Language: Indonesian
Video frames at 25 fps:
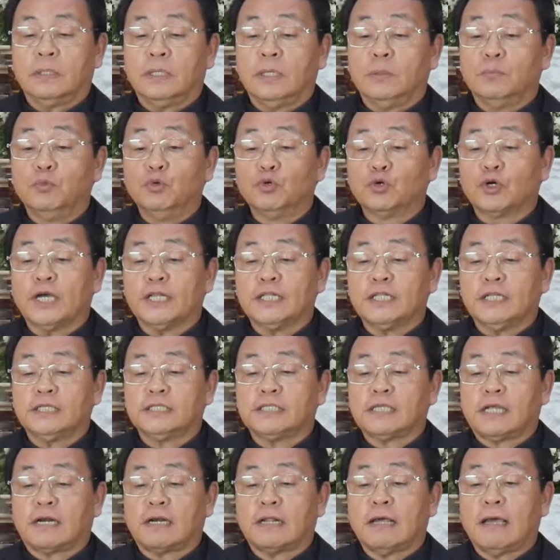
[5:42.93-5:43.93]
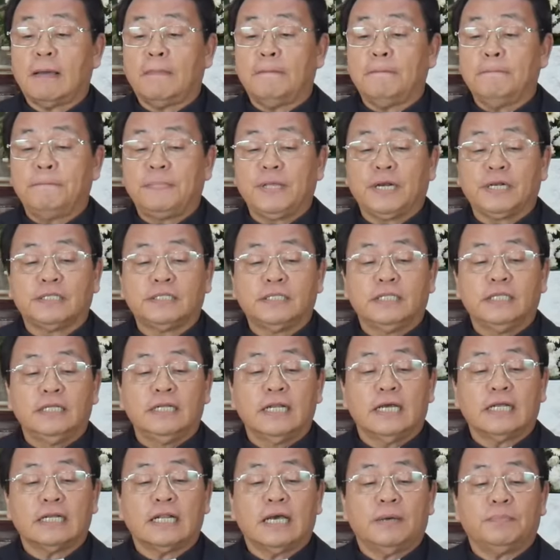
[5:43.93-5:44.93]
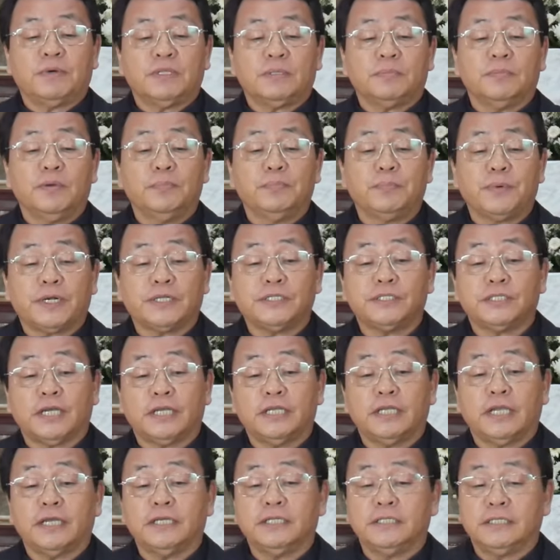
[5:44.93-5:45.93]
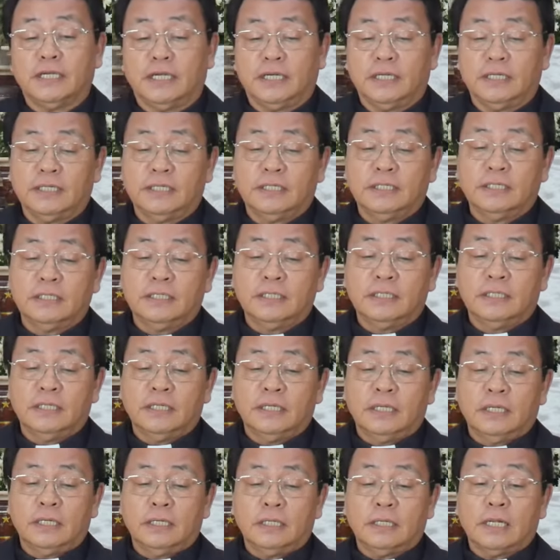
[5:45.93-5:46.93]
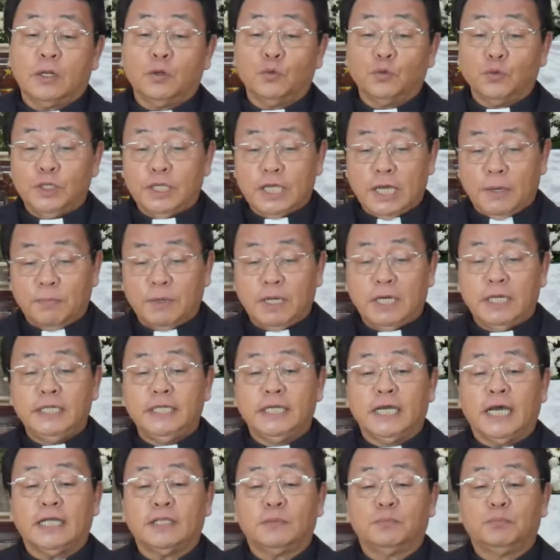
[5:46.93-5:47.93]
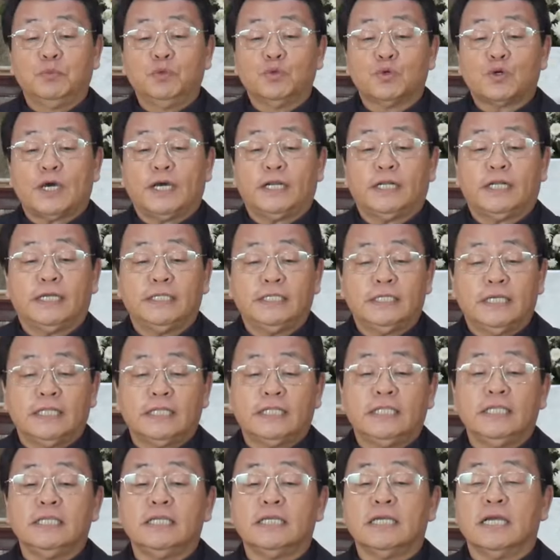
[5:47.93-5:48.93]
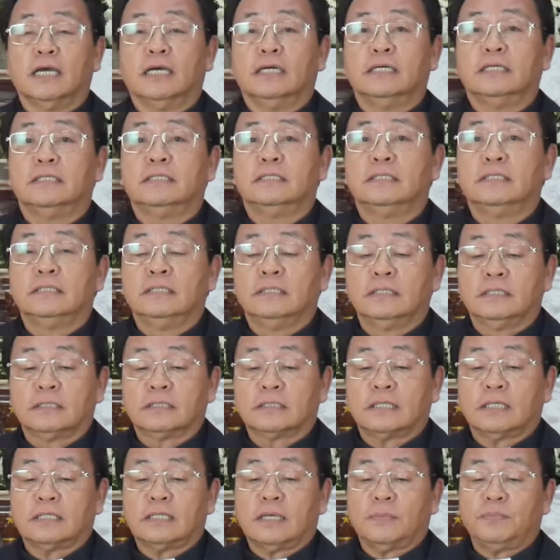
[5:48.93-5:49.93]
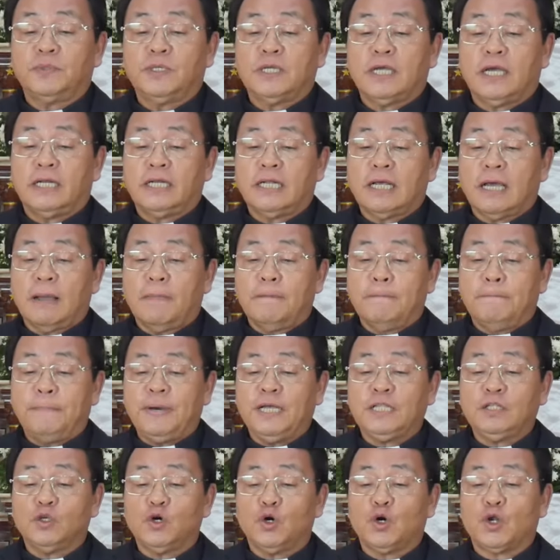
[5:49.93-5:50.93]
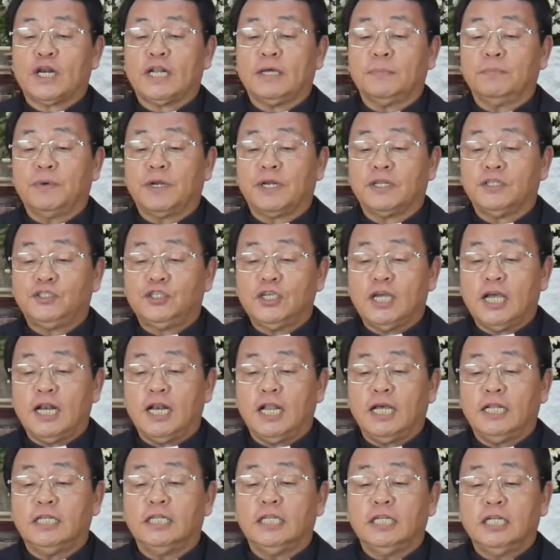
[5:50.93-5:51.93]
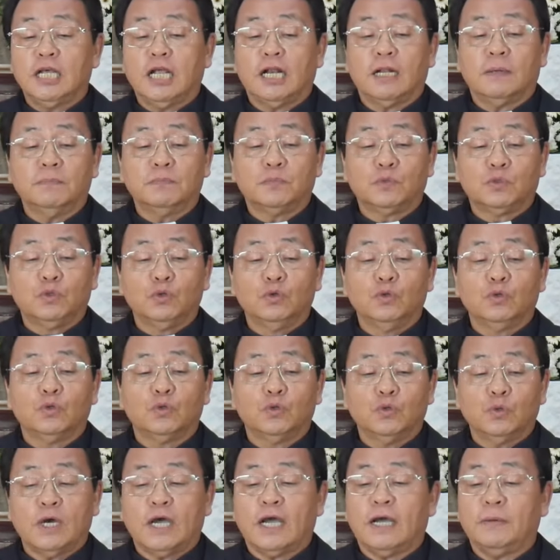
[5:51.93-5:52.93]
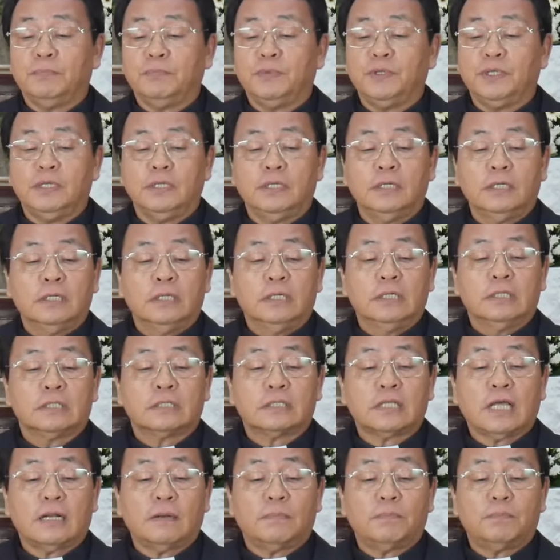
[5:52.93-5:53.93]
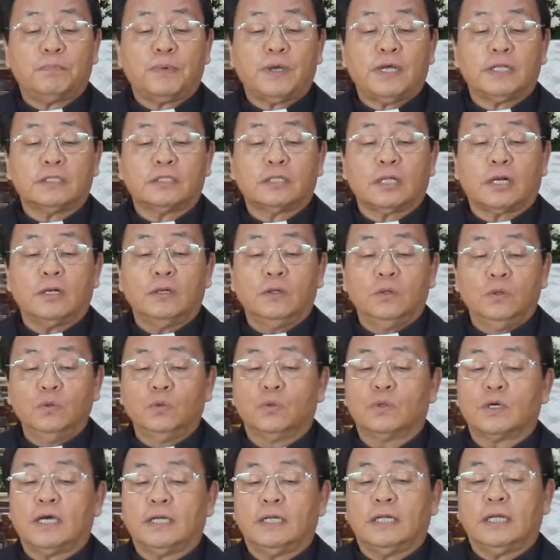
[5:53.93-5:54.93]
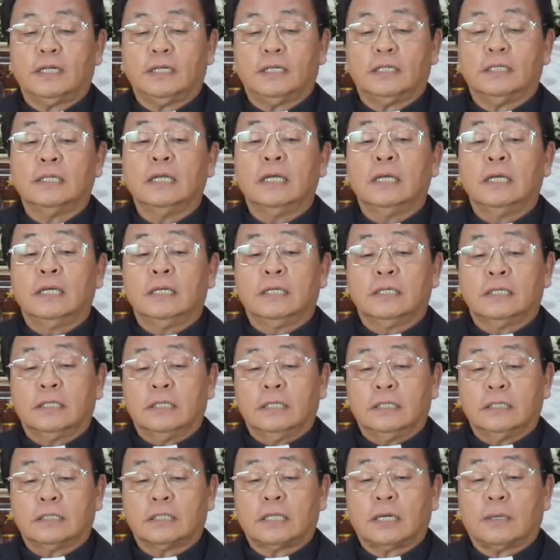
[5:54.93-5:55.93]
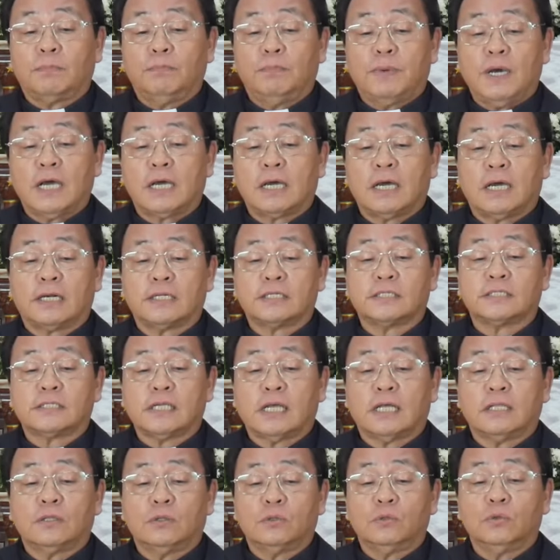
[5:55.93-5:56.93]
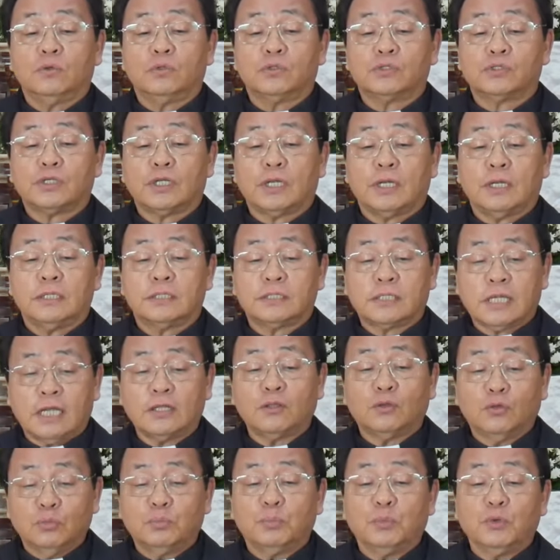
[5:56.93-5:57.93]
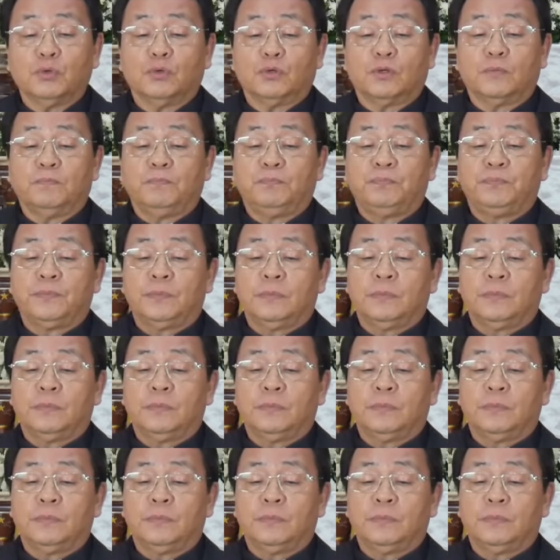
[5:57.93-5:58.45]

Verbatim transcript: Nebukadnezar hampir tidak dapat mempercayainya. Lalu ia melihat bukan hanya tiga, tetapi ada empat orang berjalan di dalam tungku api tanpa terluka dan terbakar satu satu pun.